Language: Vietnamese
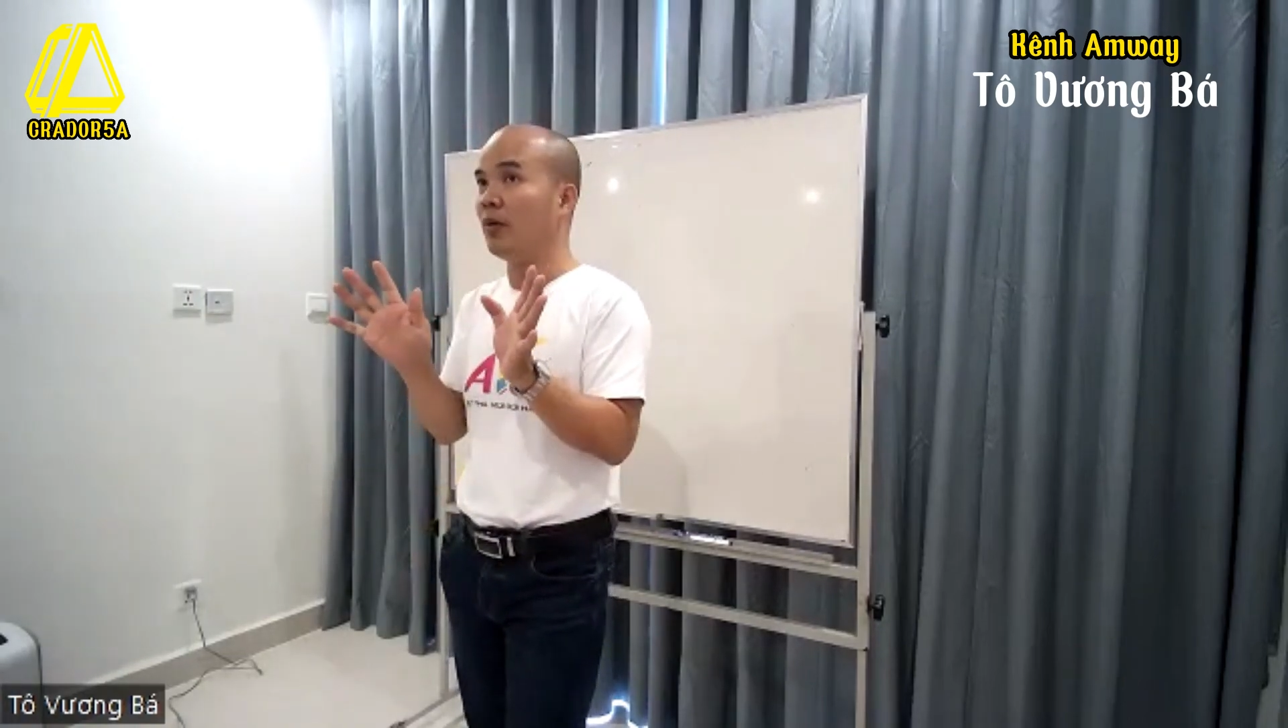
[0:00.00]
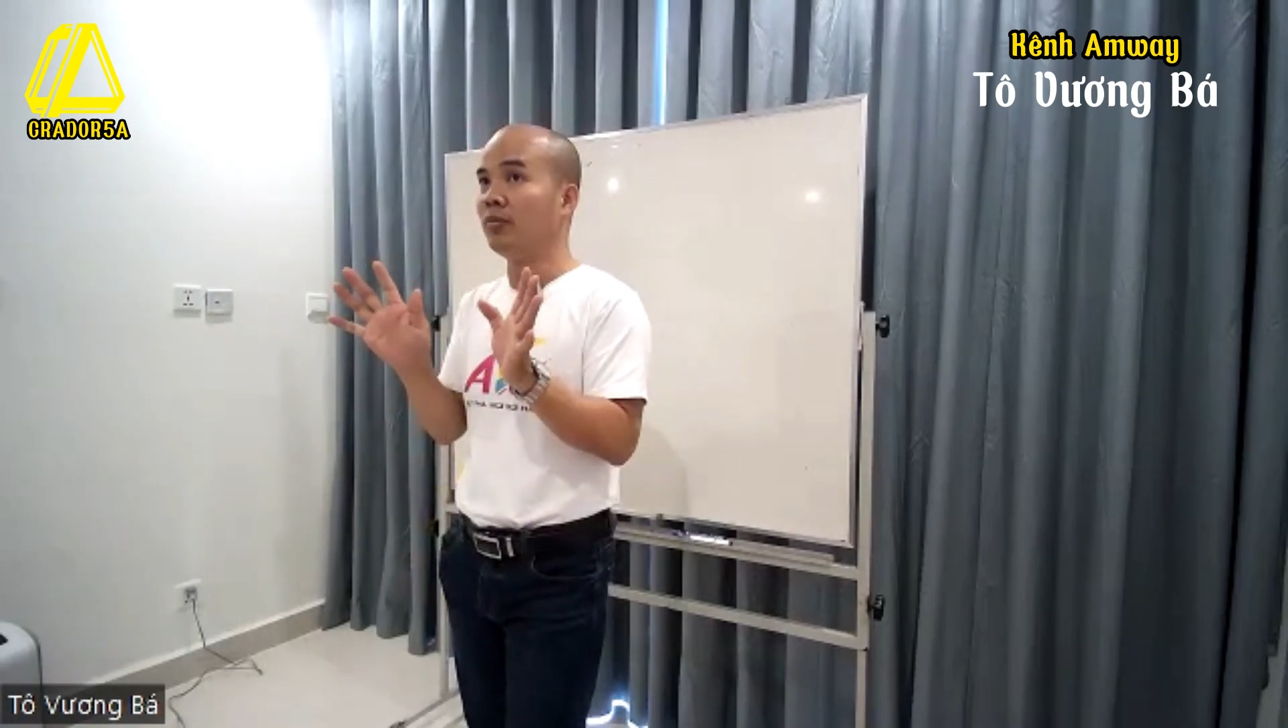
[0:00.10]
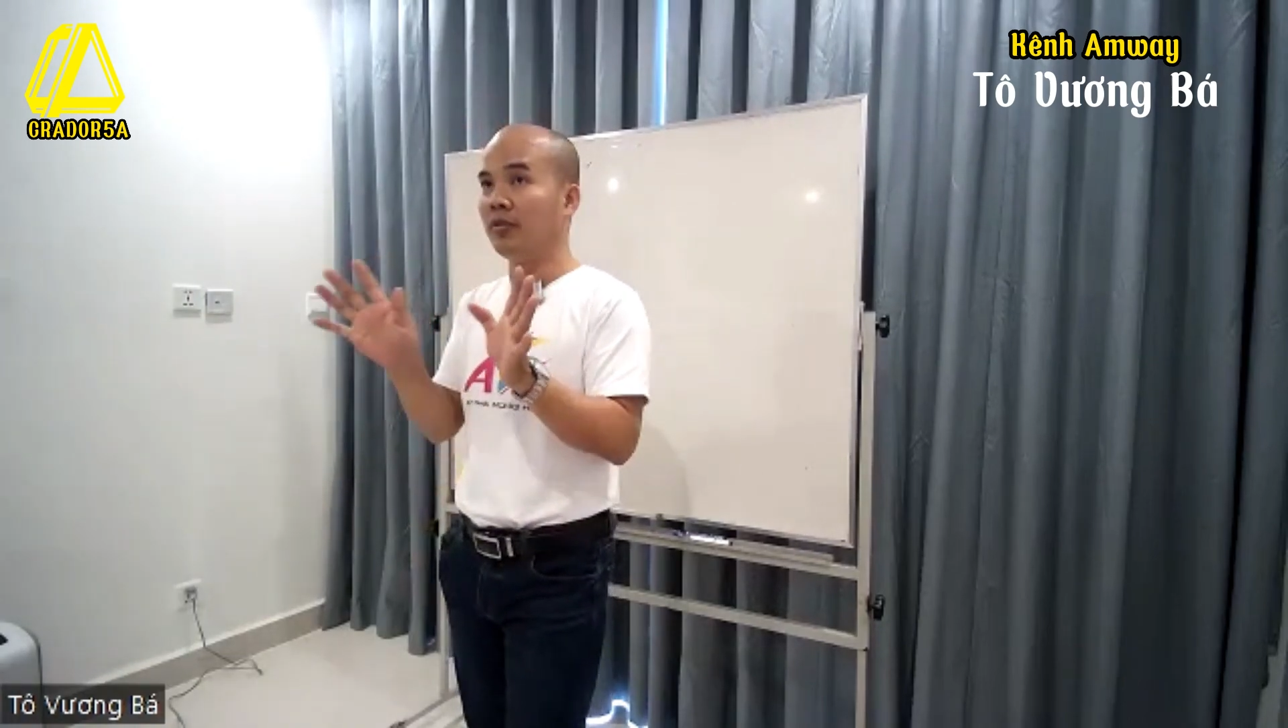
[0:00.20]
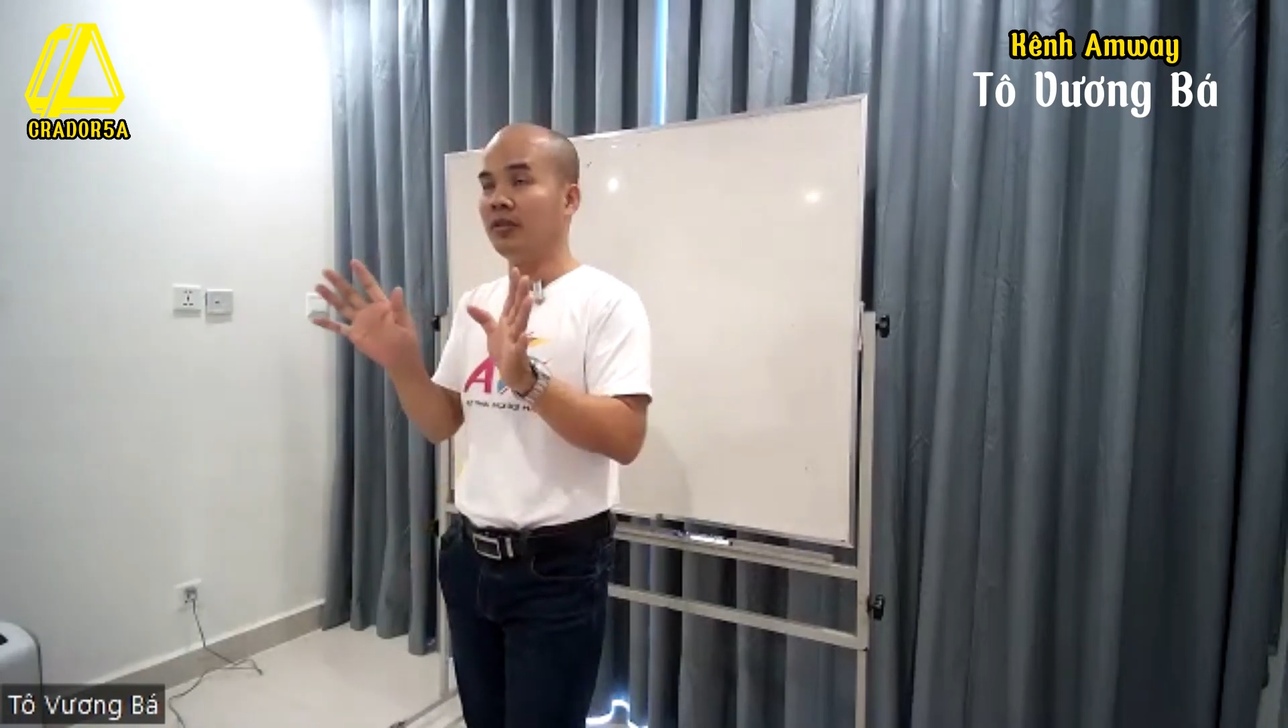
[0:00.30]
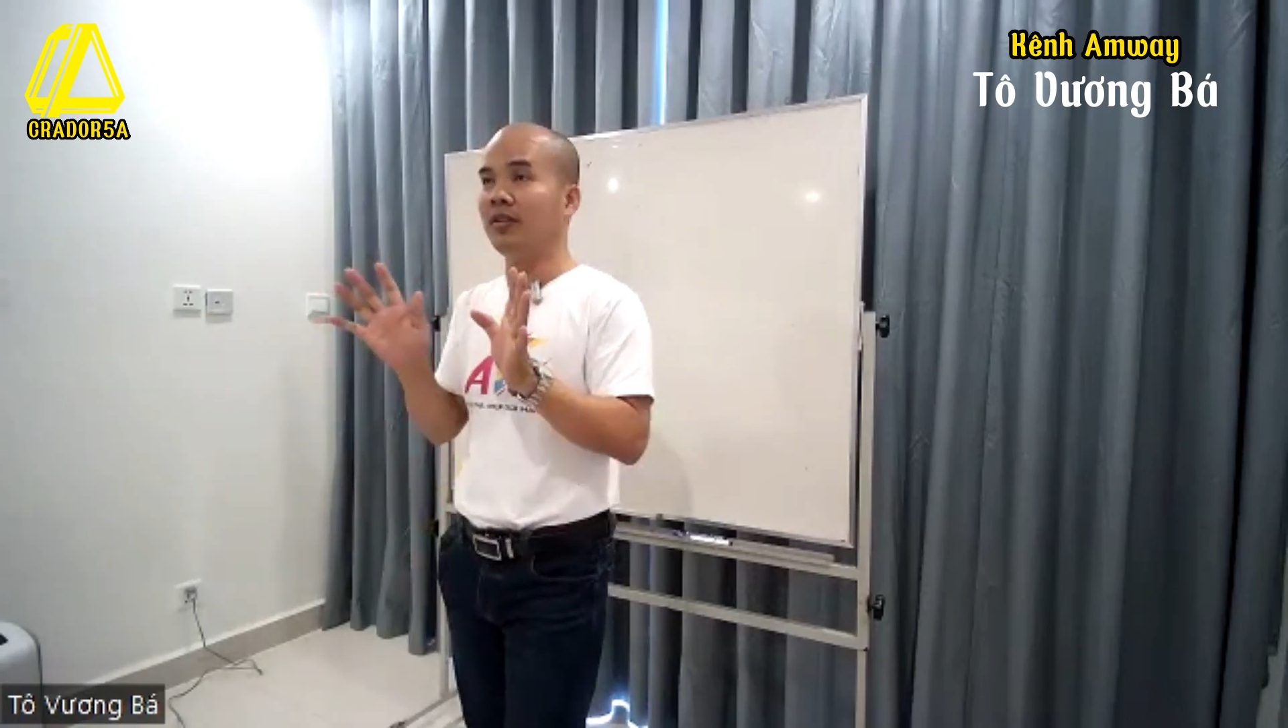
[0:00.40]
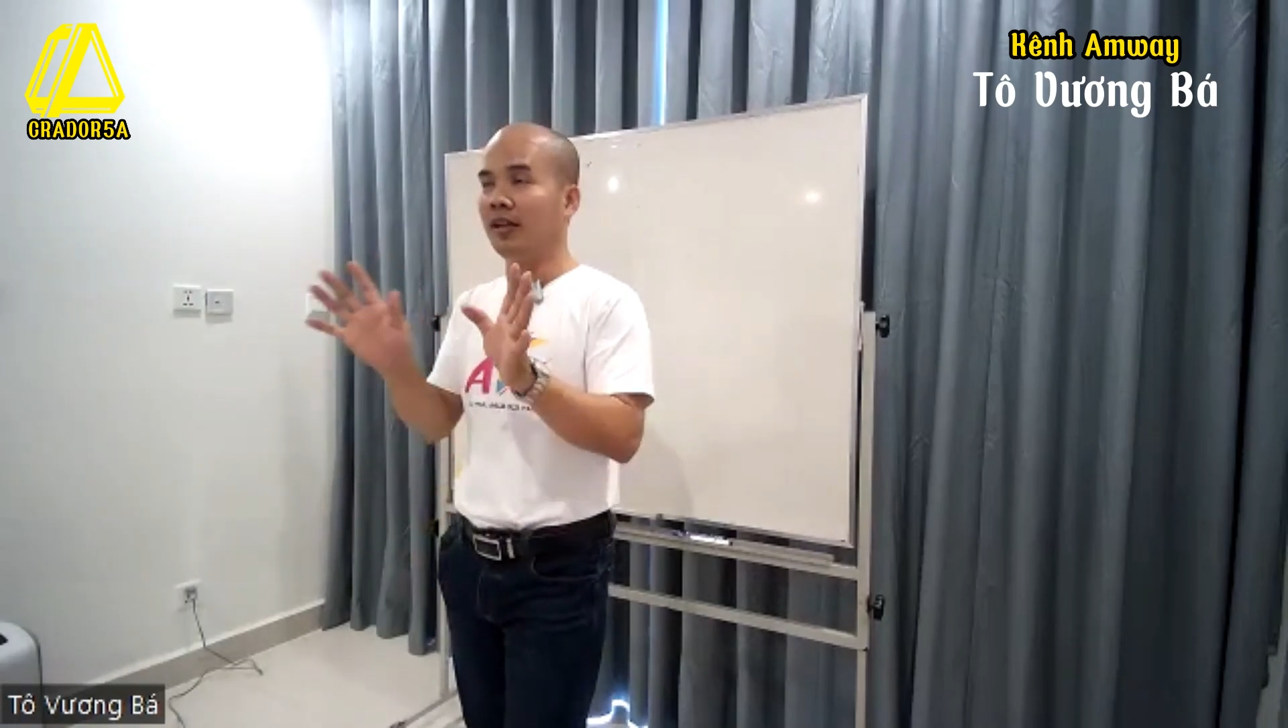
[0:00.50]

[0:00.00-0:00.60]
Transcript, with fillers: không